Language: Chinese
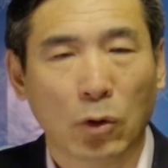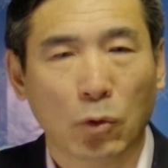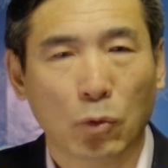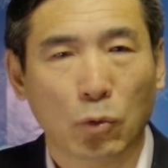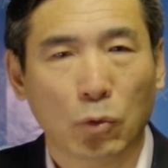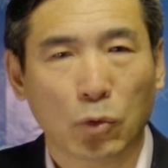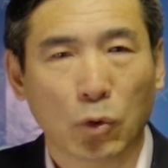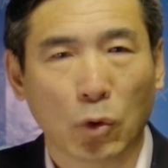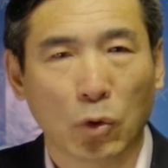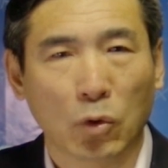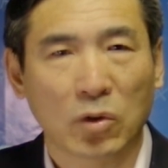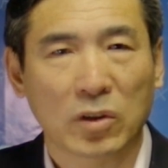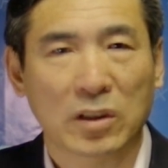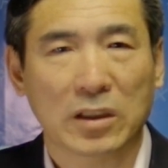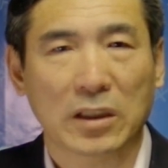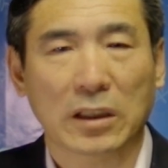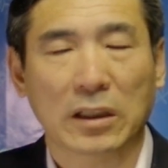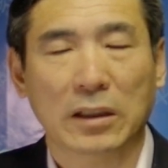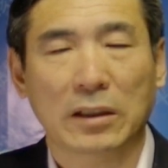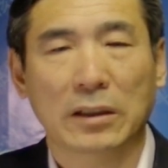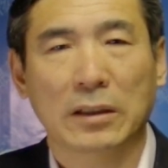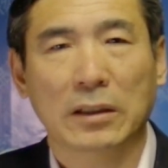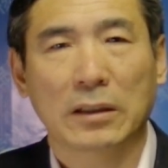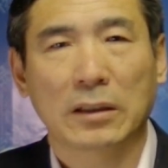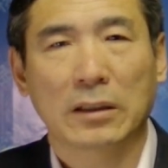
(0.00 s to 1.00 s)
录东
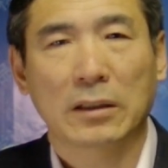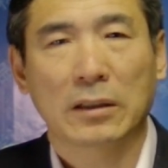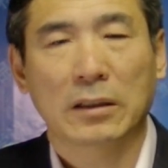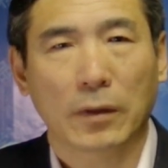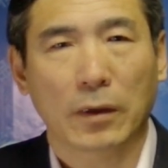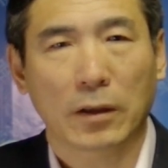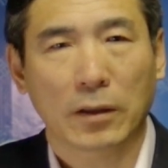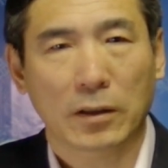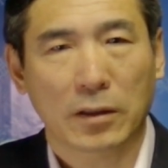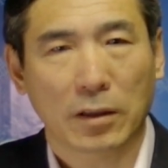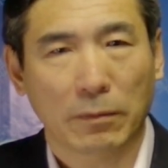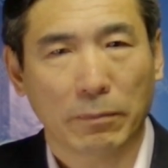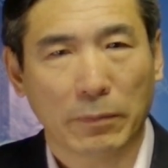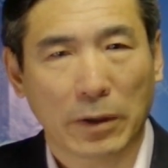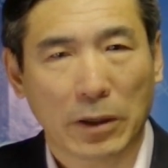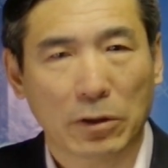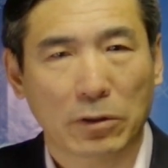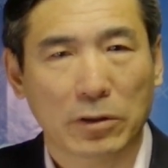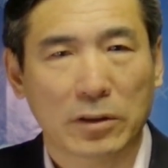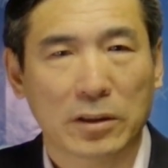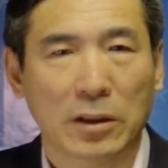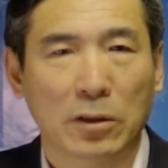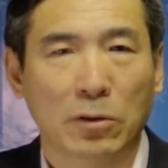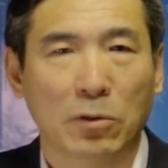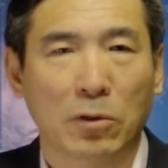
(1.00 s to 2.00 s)
西，而且没
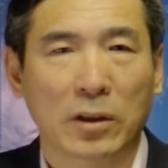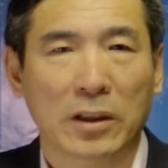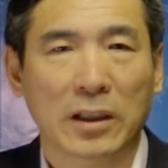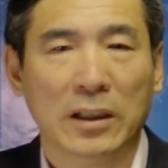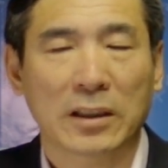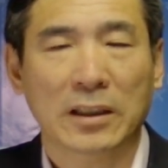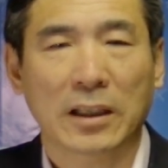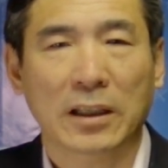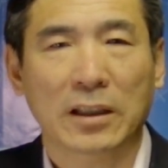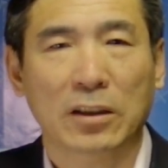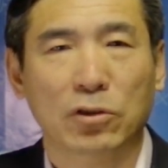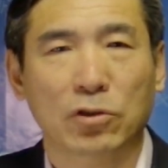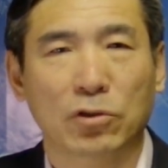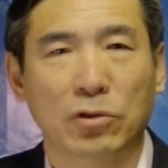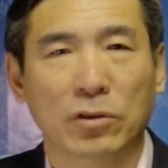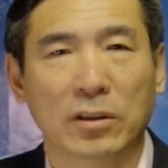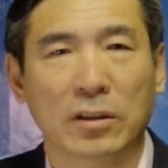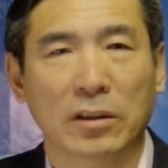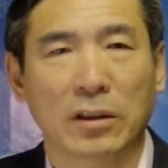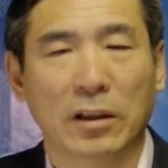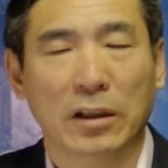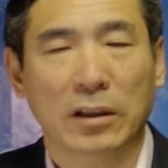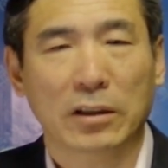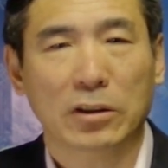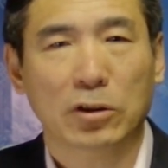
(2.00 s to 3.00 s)
有经过人家的许
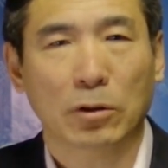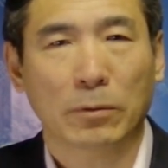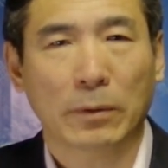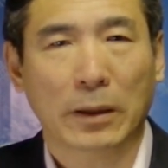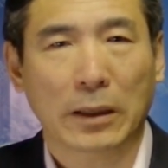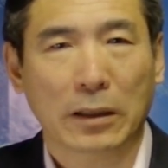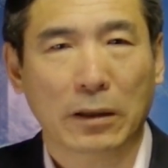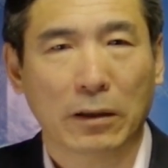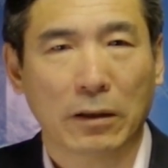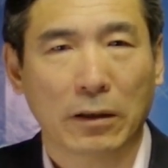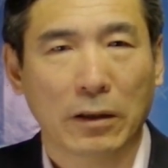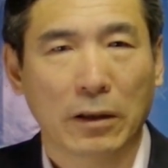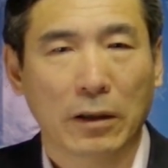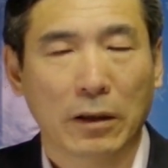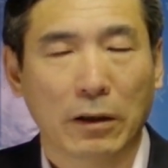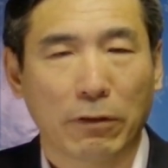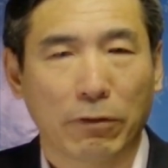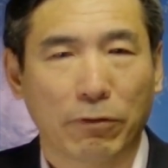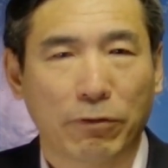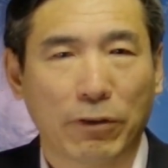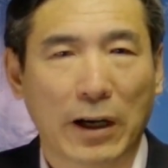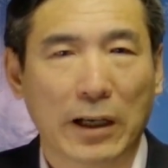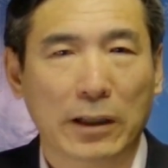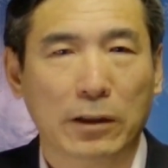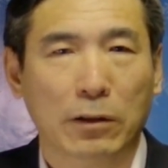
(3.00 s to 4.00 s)
可就把它
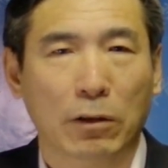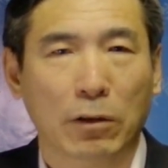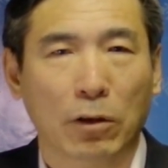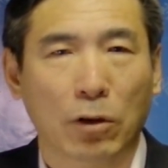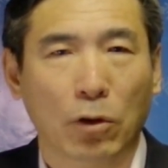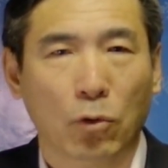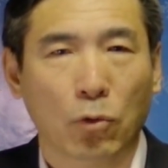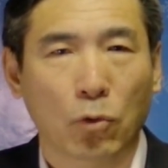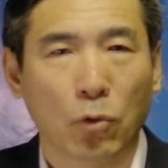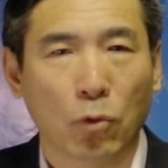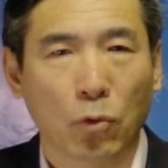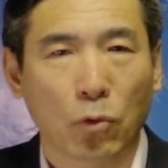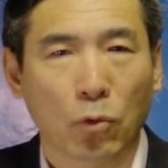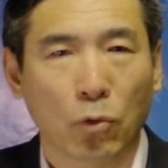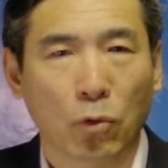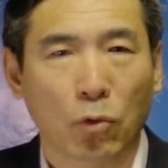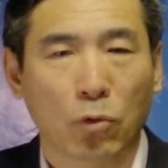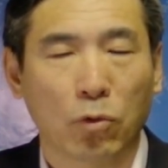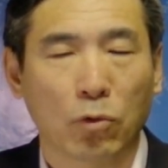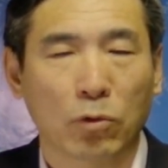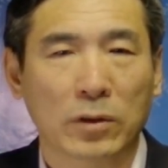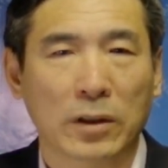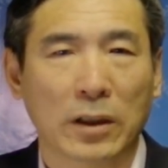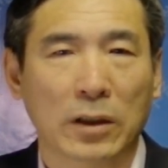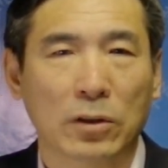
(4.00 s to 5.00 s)
发到了公共
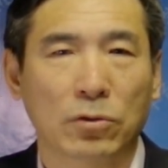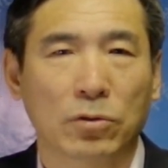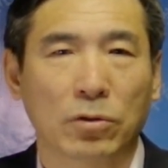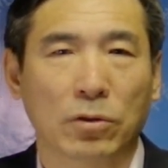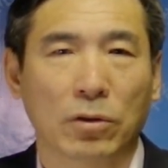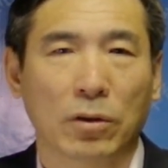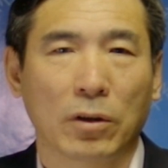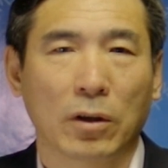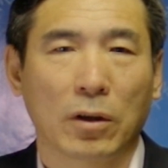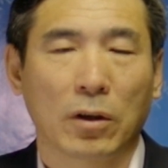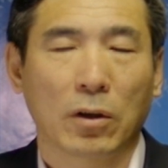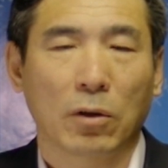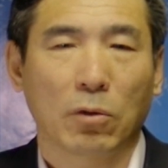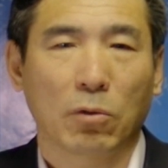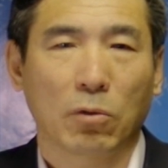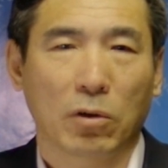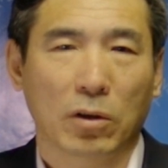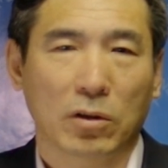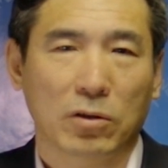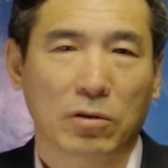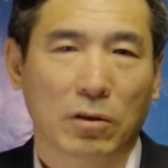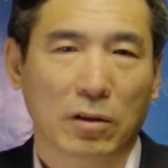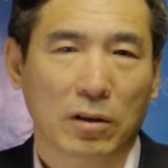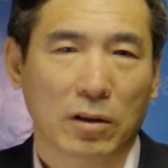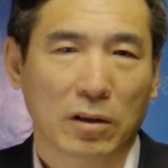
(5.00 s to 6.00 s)
空间去，
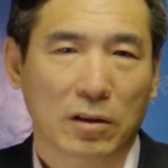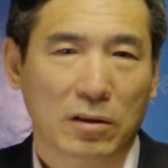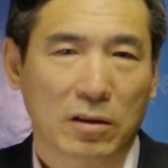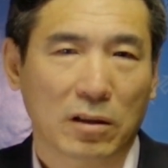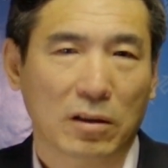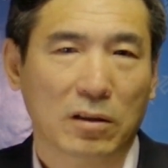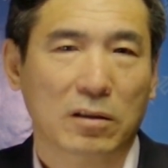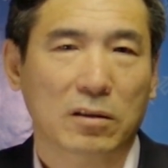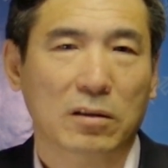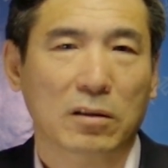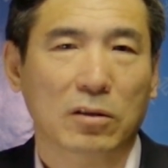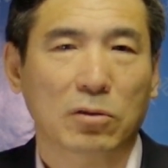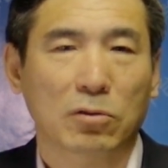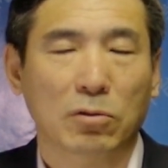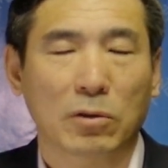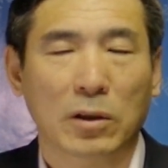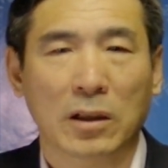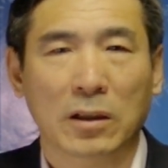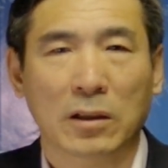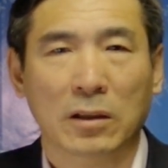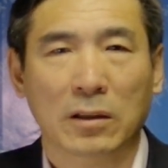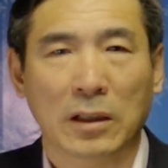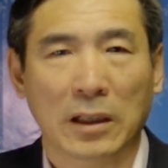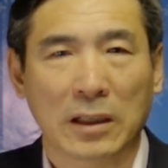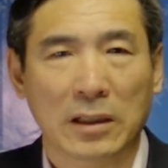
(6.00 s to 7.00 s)
我觉得这是
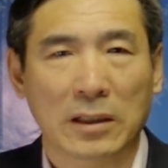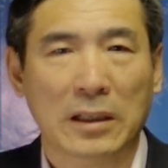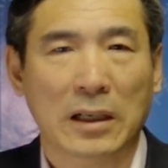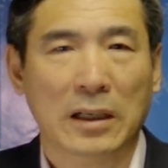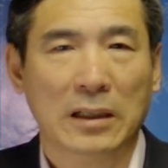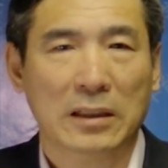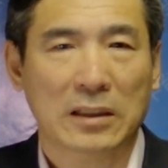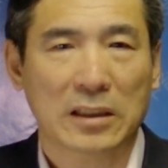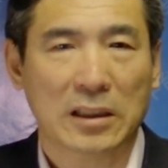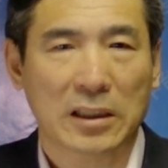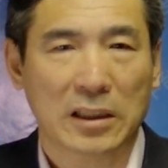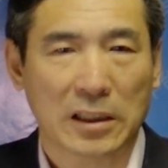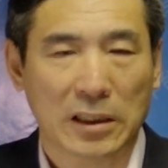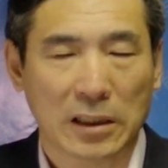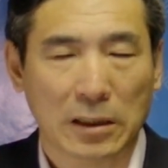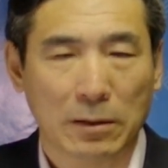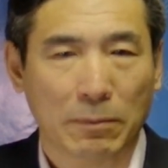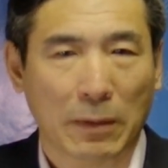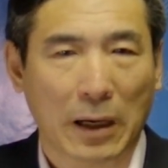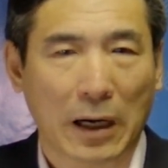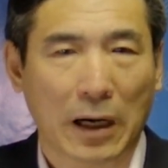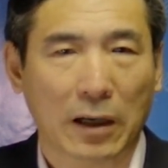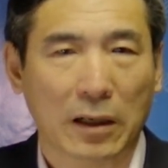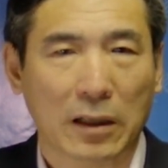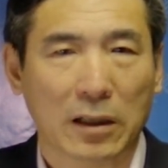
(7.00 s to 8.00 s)
对人家起
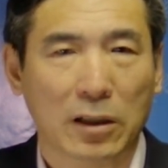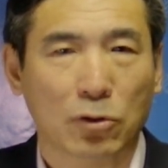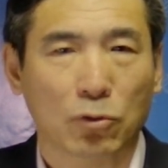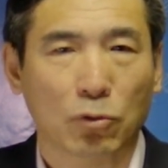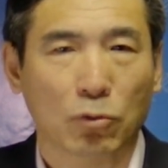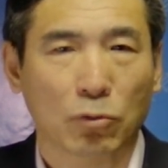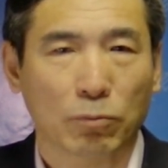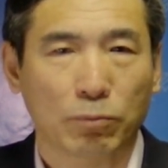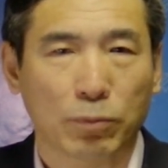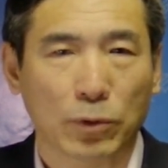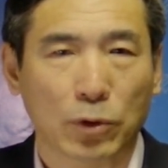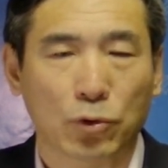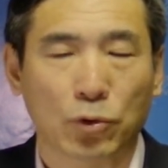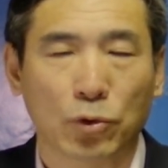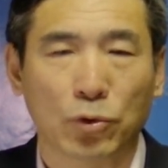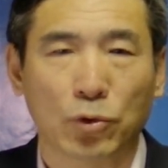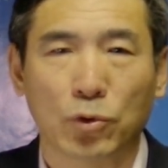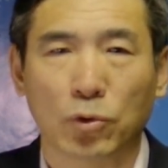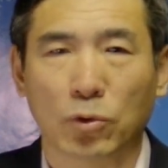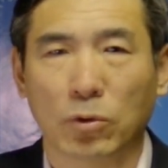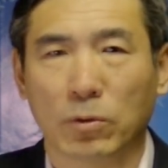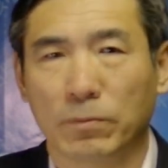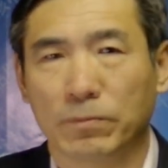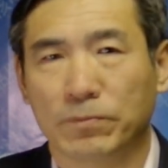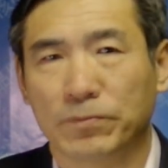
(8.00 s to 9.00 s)
码的一种不尊
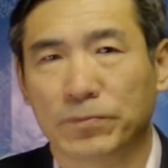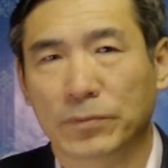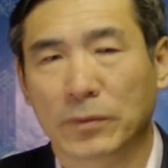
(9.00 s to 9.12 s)
重。